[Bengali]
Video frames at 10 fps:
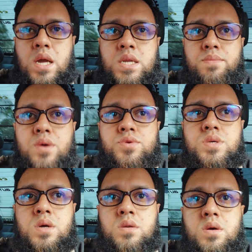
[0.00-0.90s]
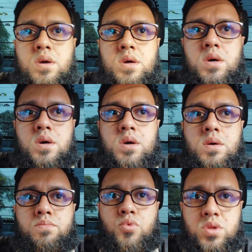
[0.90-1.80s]
এটা মানুষের
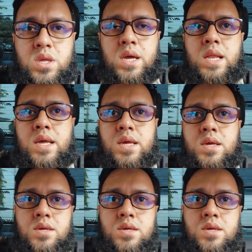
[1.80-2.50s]
বলতে গেলে